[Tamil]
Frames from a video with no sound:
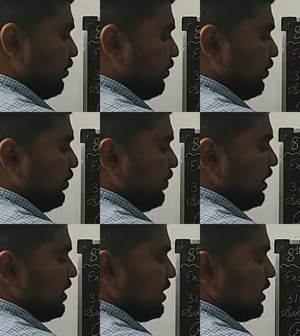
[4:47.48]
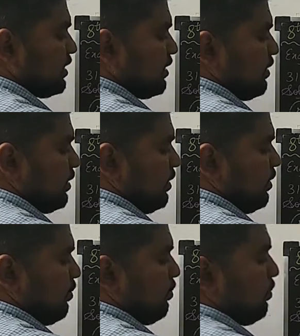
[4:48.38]
ஃபிஃப்டி சிக்ஸ்
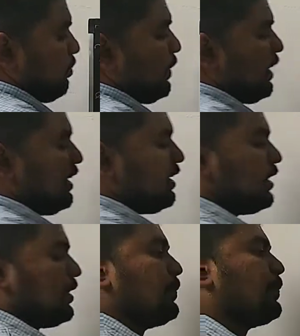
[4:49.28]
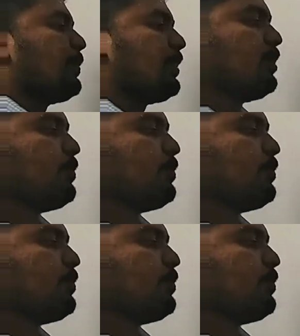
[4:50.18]
மீட்டர் இங்கே